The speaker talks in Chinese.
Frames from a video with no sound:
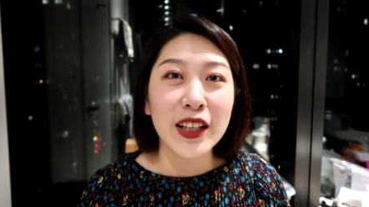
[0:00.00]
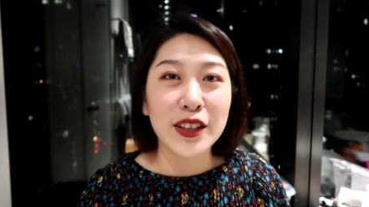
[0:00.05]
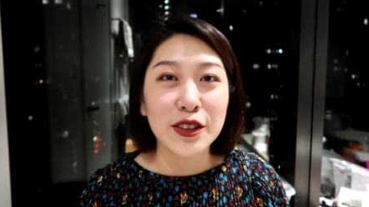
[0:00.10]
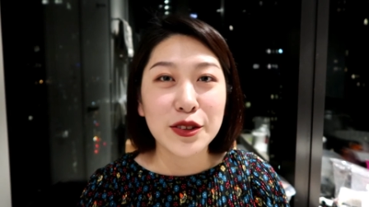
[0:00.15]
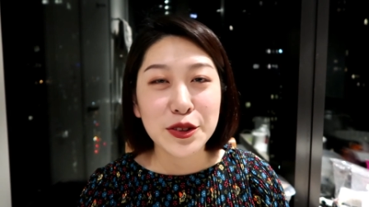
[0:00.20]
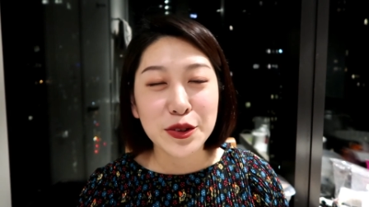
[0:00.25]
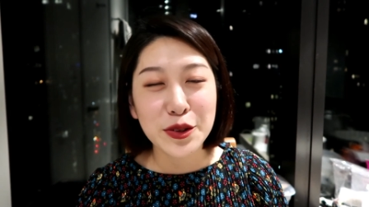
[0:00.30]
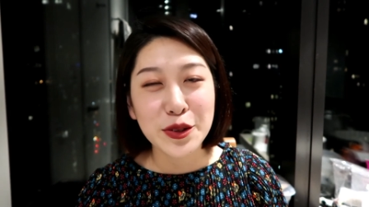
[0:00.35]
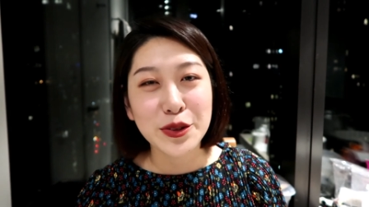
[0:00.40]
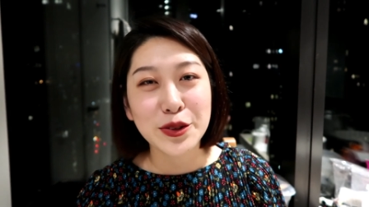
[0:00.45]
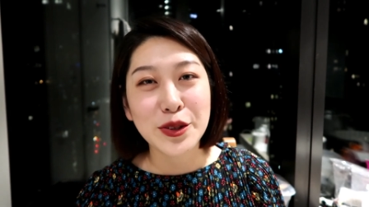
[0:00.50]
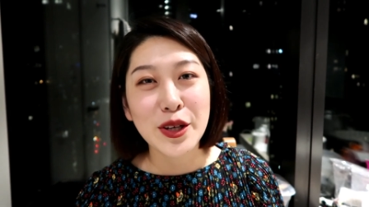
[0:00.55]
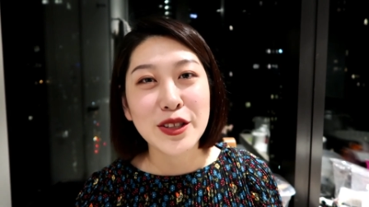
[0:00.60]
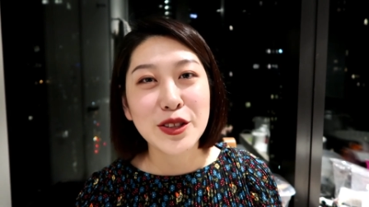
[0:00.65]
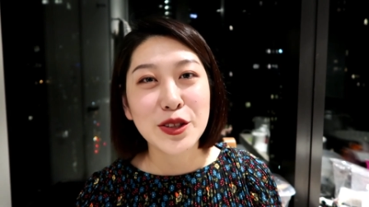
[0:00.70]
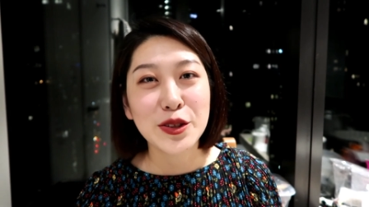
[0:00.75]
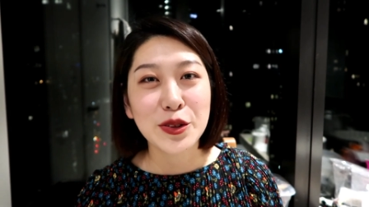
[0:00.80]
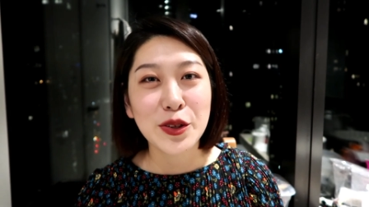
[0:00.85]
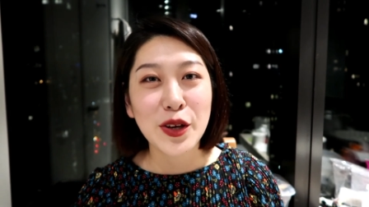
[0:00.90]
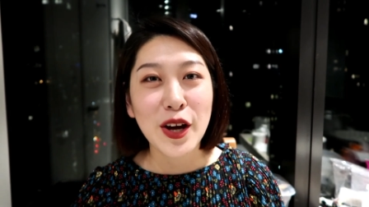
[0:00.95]
就是最
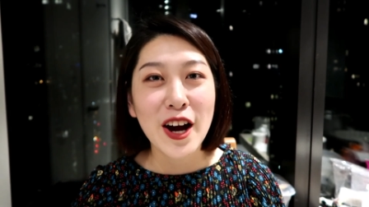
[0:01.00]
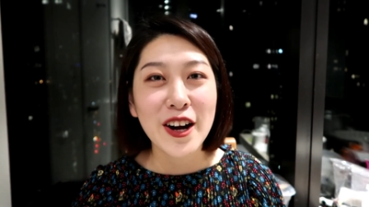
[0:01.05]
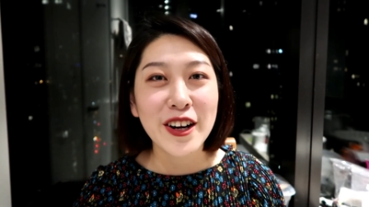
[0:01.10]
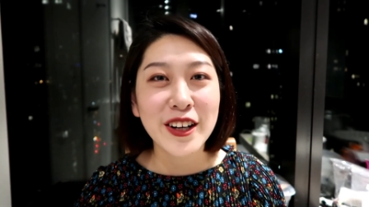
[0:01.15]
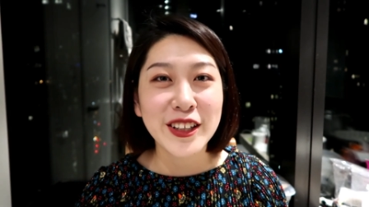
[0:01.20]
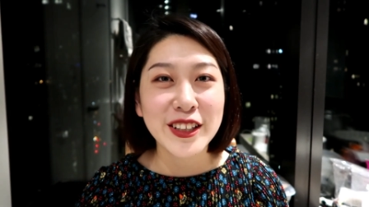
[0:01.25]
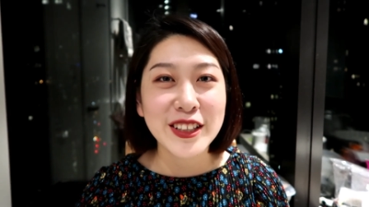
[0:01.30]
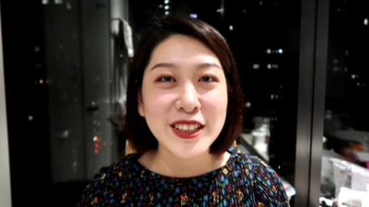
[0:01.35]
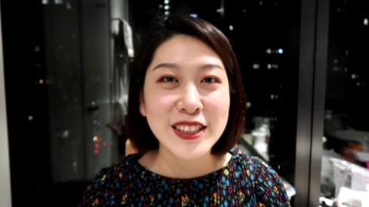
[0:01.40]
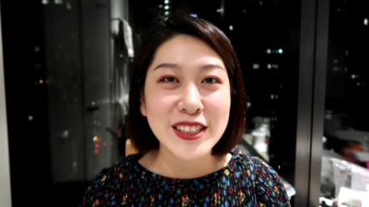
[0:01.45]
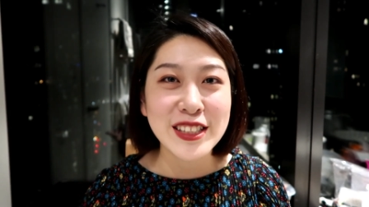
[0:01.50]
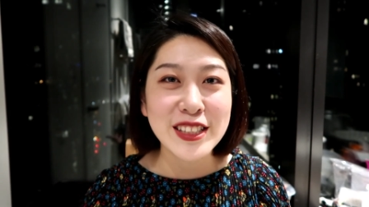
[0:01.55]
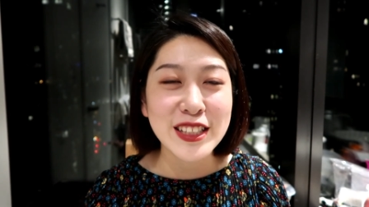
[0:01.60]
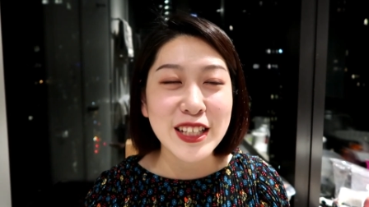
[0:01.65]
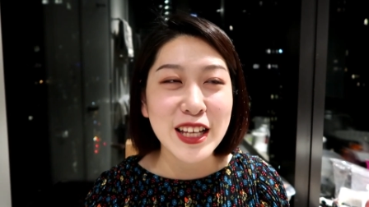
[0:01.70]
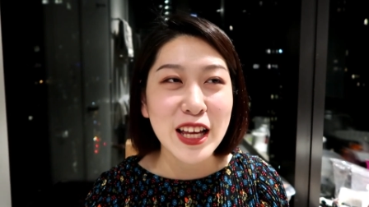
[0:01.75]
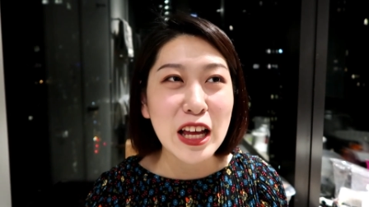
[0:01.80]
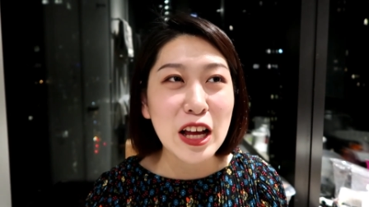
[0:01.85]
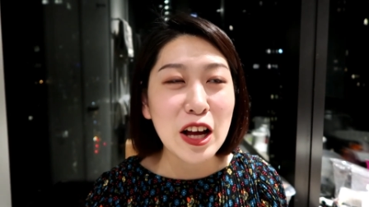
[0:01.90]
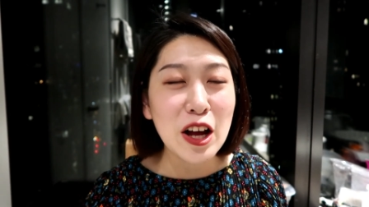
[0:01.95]
算是对2017
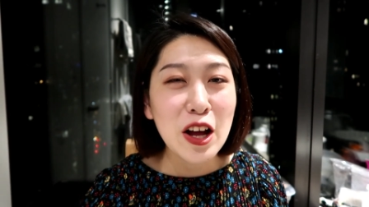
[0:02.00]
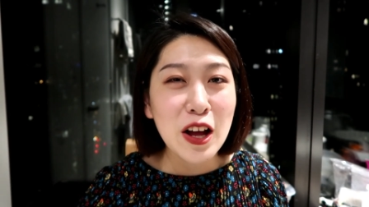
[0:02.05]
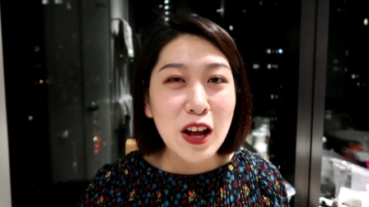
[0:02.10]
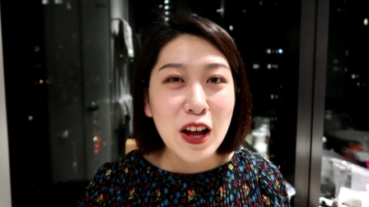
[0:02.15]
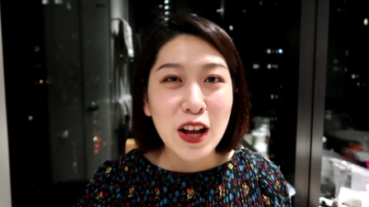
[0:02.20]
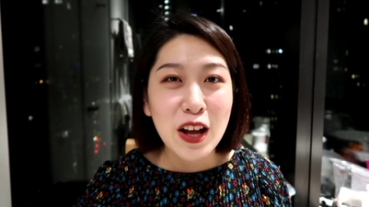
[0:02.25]
年，